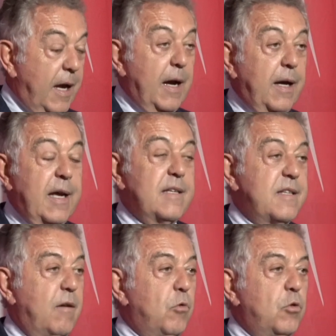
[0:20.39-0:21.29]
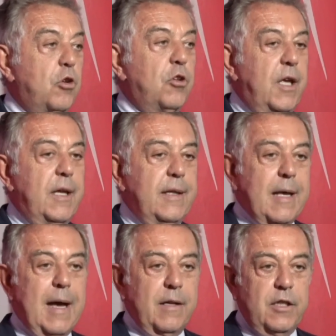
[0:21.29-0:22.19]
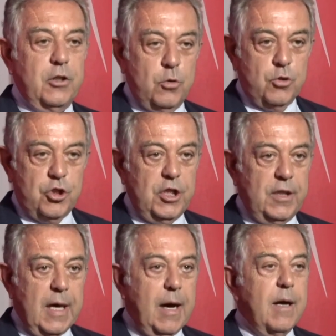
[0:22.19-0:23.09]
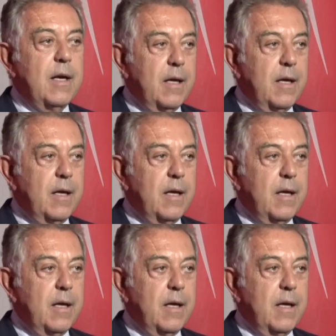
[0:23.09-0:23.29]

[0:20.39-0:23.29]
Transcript: che anch'essa ha avuto dei ritardi di uscita